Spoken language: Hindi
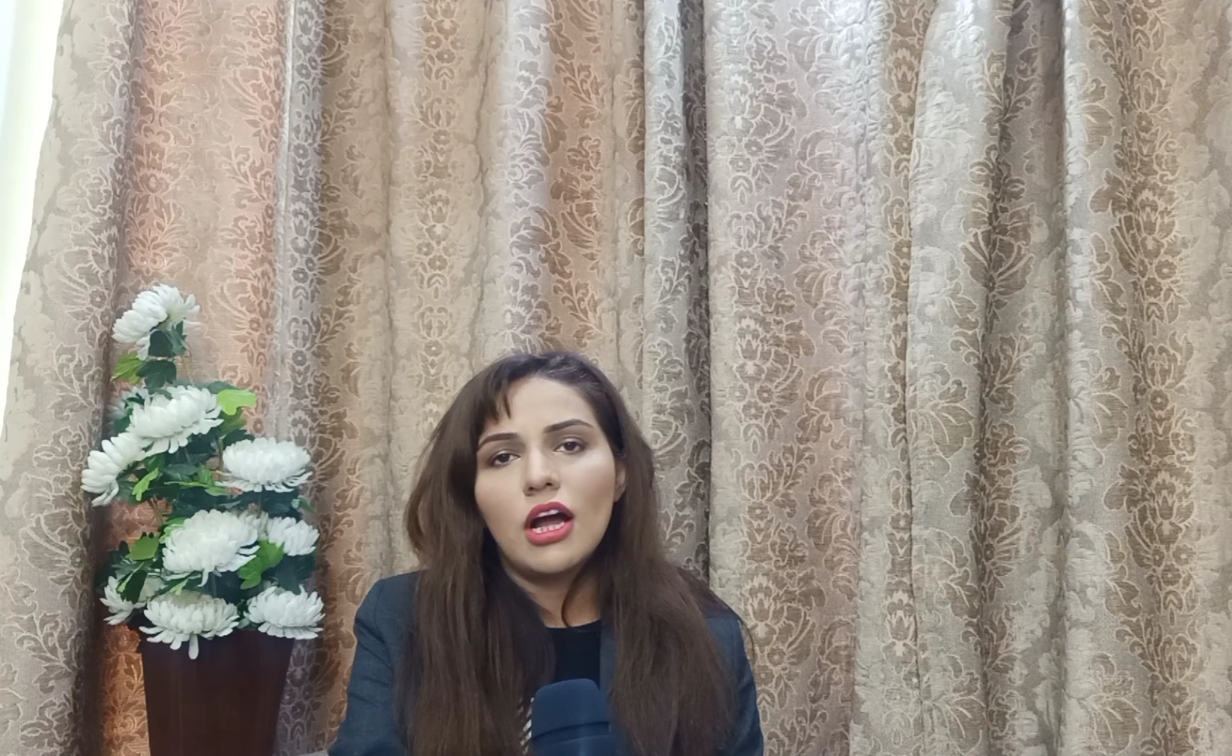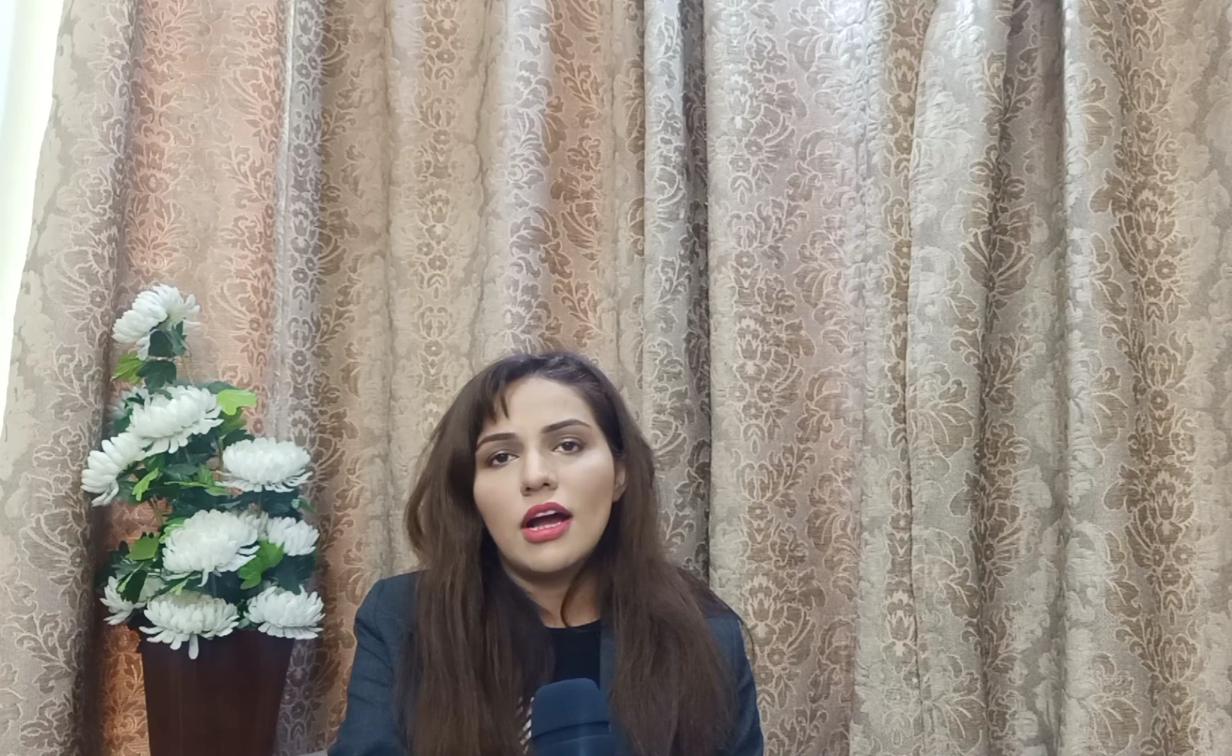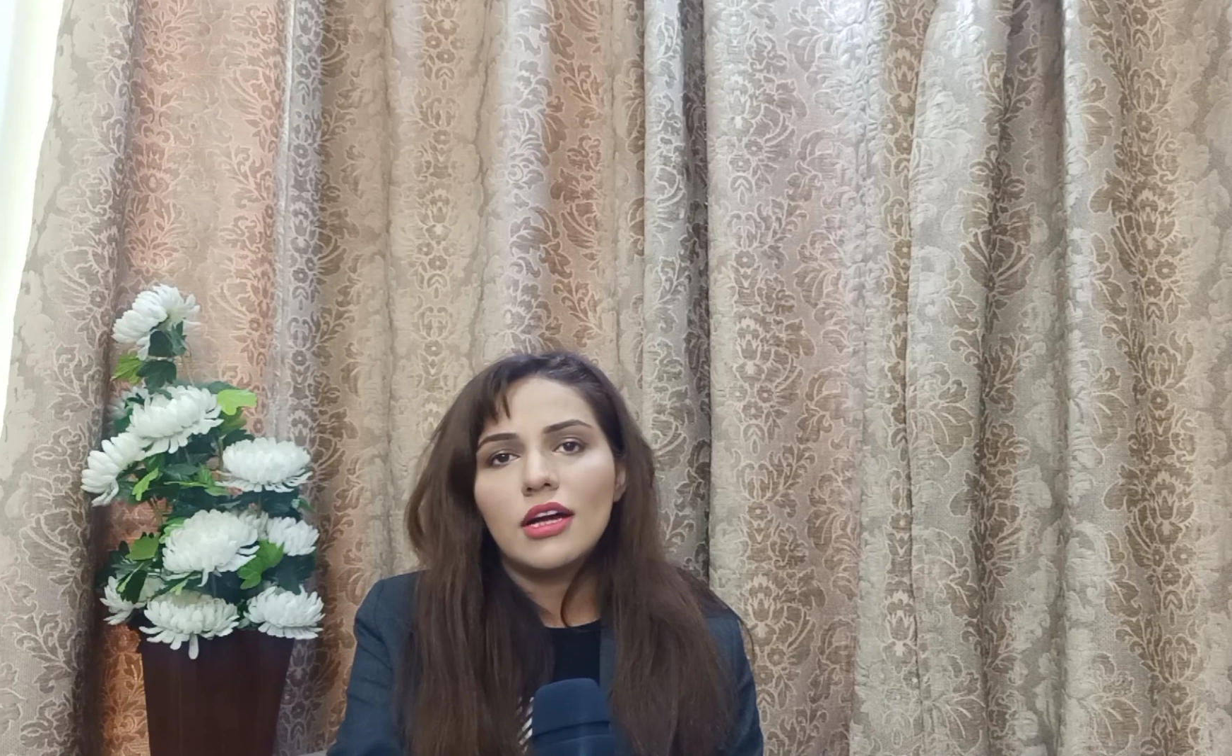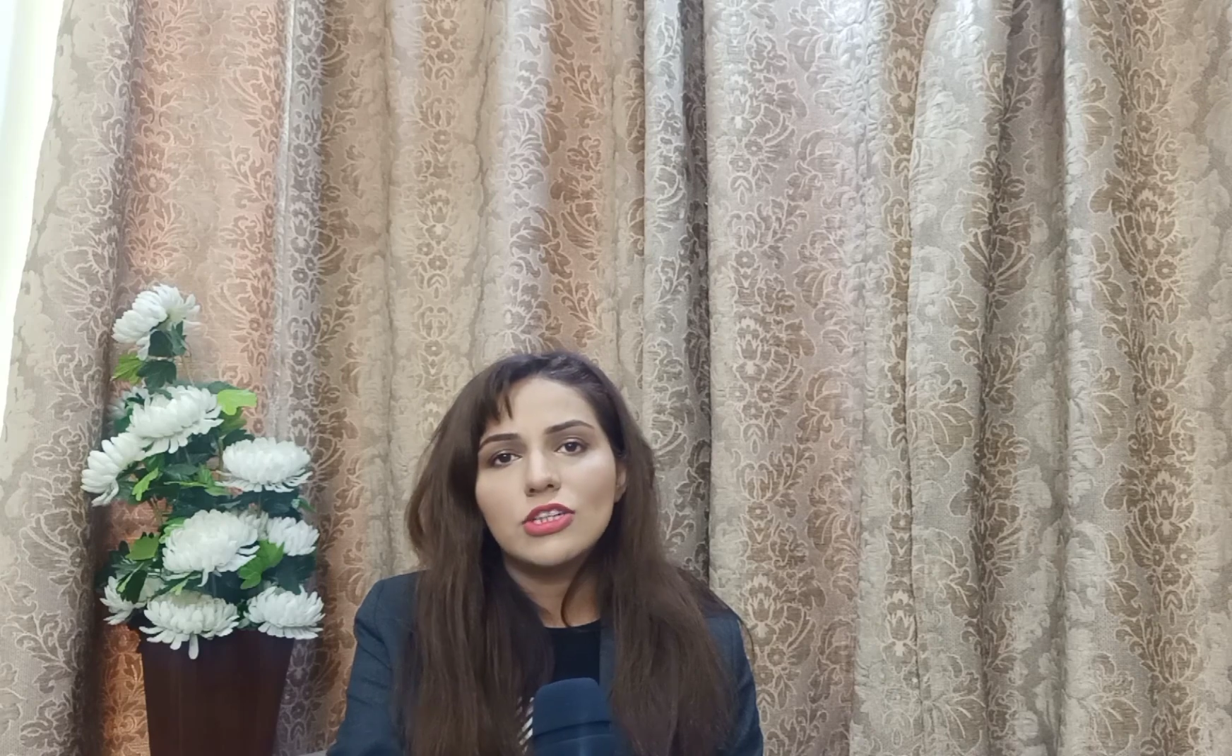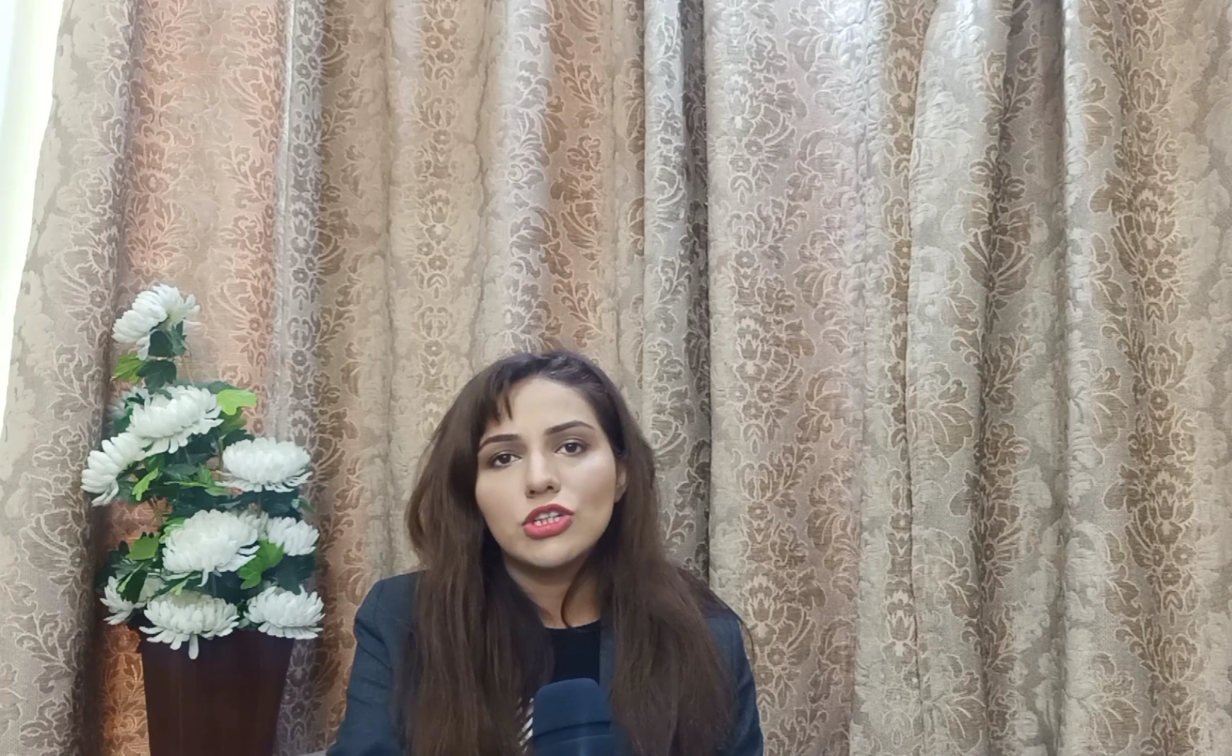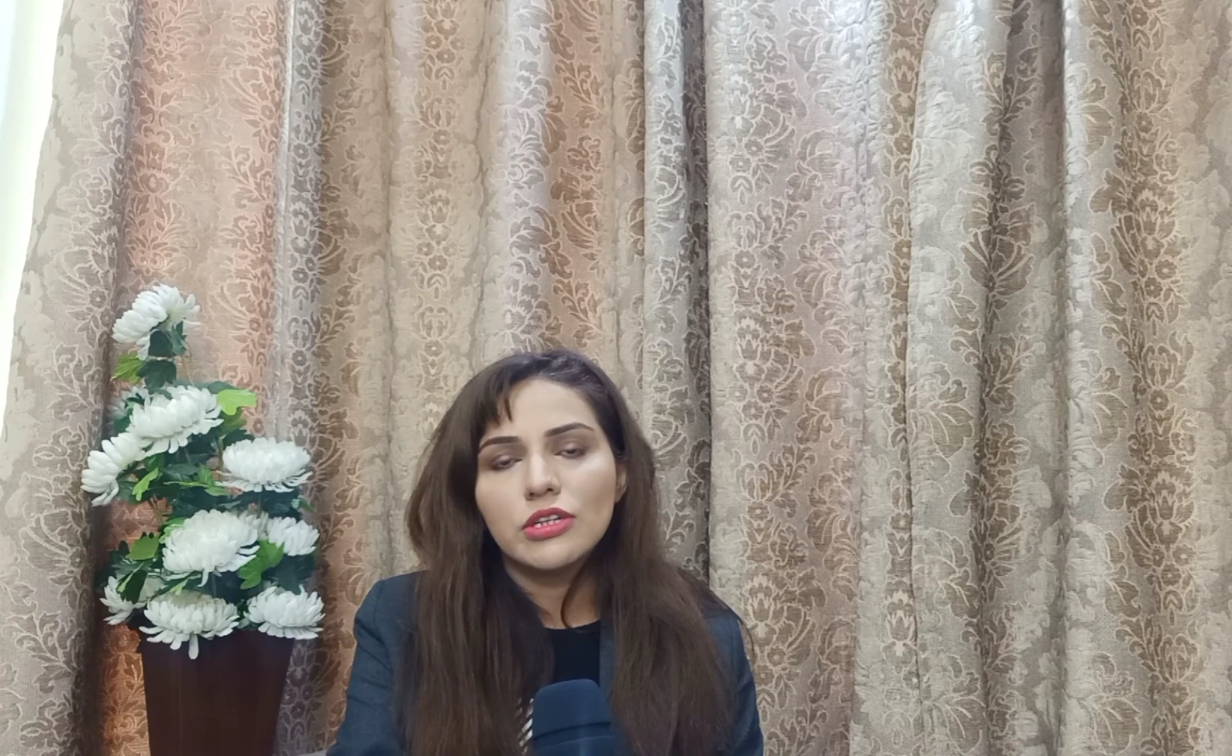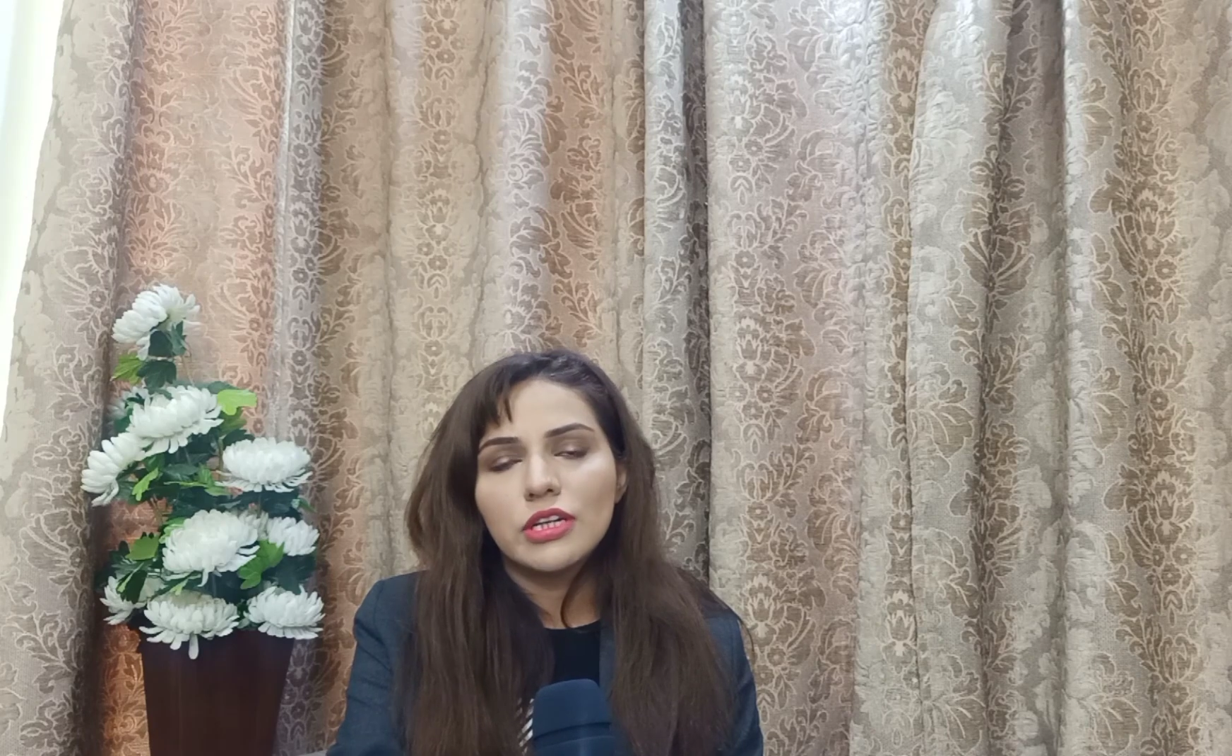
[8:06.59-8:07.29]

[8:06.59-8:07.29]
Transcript: आज